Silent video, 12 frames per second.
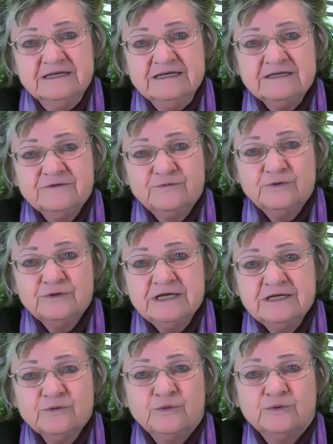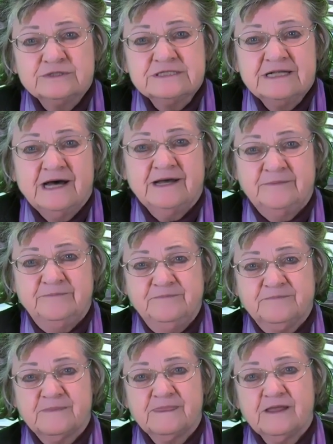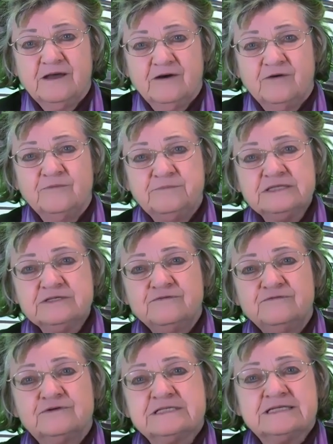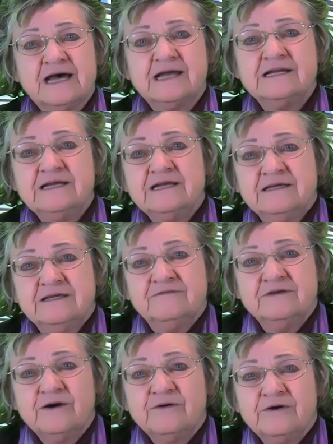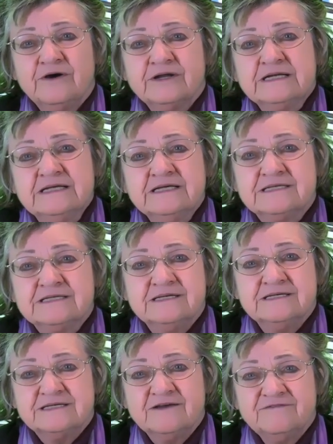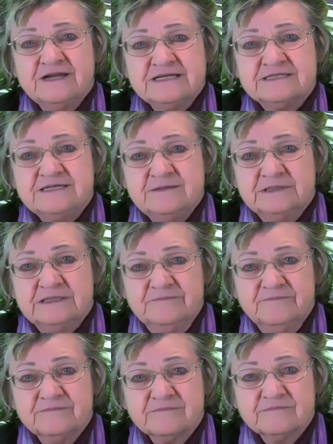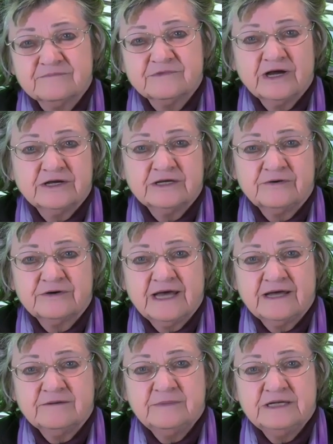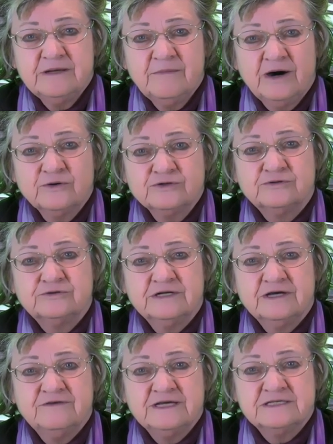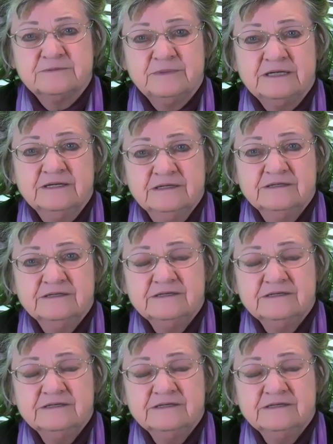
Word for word: Ich wohne in Rosenheim und bin sowohl zeitlich wie auch örtlich sehr flexibel, da ich auch gerne mit dem Auto unterwegs bin.